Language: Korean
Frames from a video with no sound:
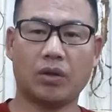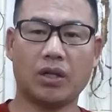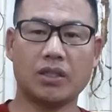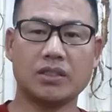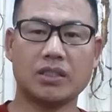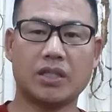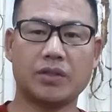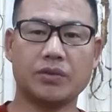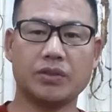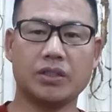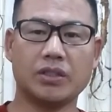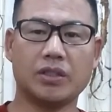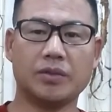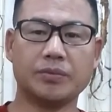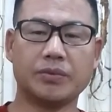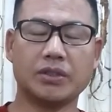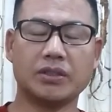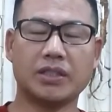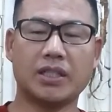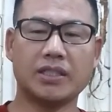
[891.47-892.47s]
도라지 자원이
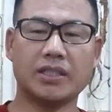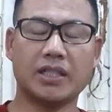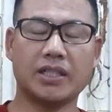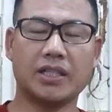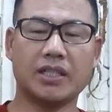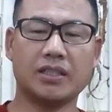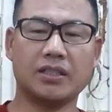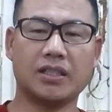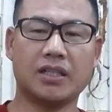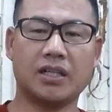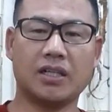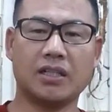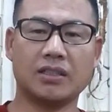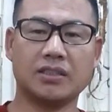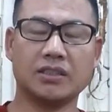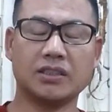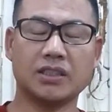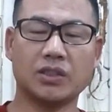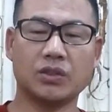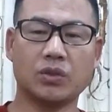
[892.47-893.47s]
엄청나지 않겠나
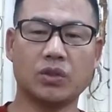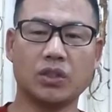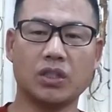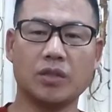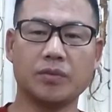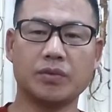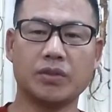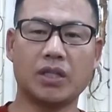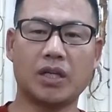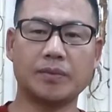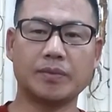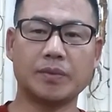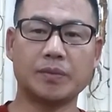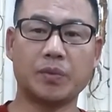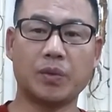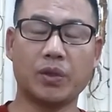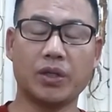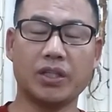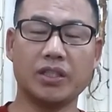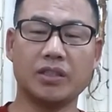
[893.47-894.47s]
진짜 초대물을 한번
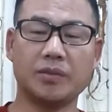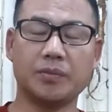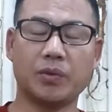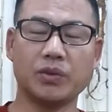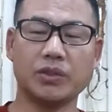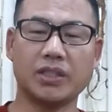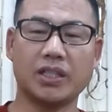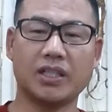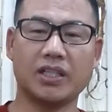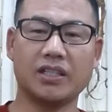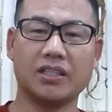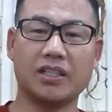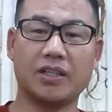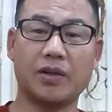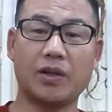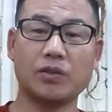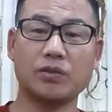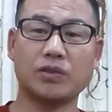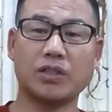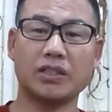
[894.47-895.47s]
보겠, 보지 않겠나
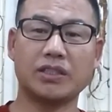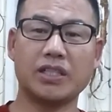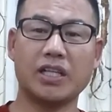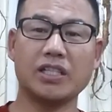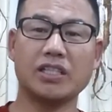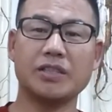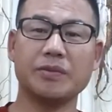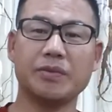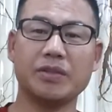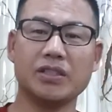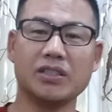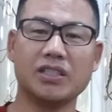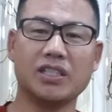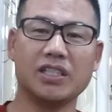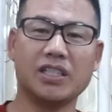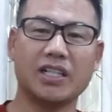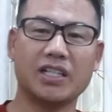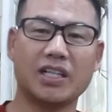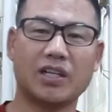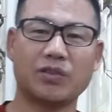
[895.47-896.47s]
황구가 내심 이런
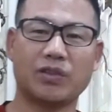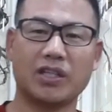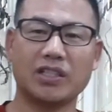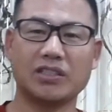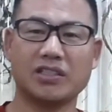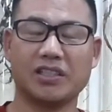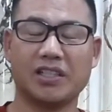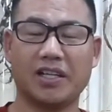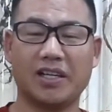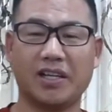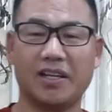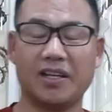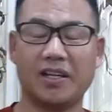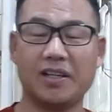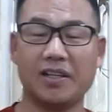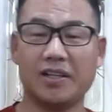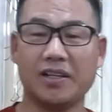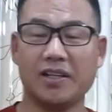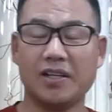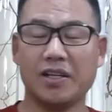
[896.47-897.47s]
기대는 하고
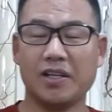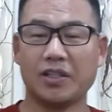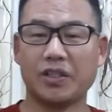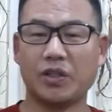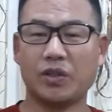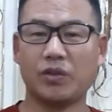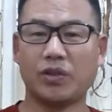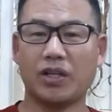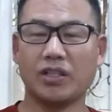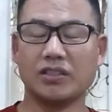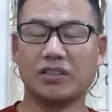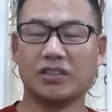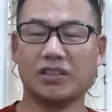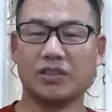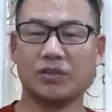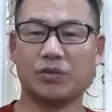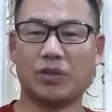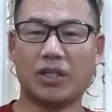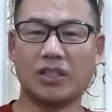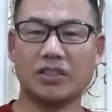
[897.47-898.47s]
갔는데
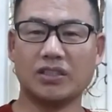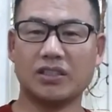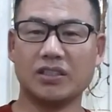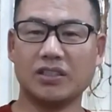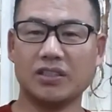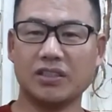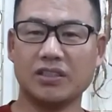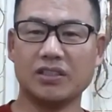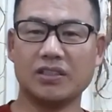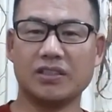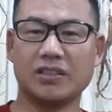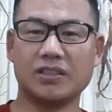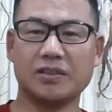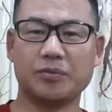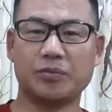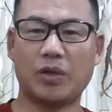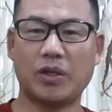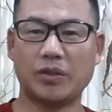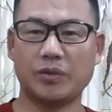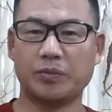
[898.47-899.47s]
결과는
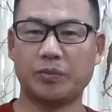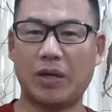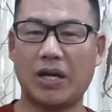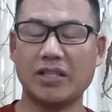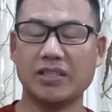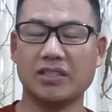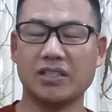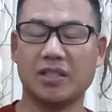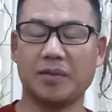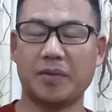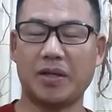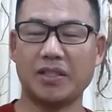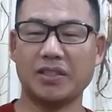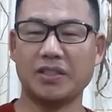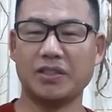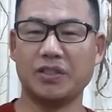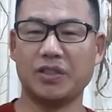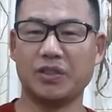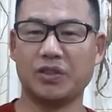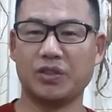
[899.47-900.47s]
완전 반전의
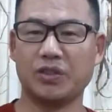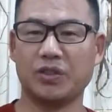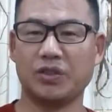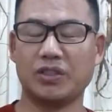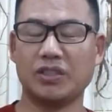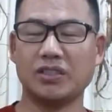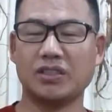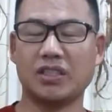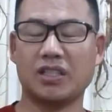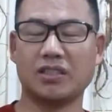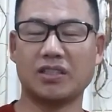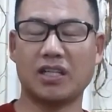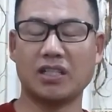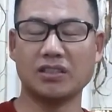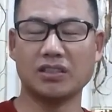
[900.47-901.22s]
반전이었죠. 진짜